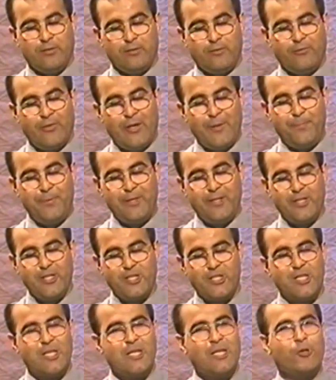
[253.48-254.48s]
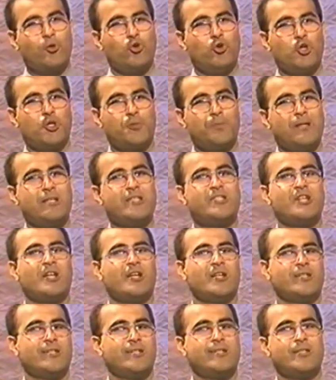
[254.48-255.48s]
Ve bir kişiyle de görüşmeniz
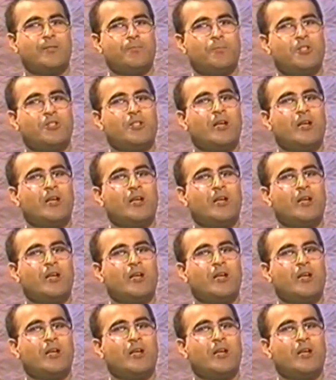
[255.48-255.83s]
canınızı sıkmış.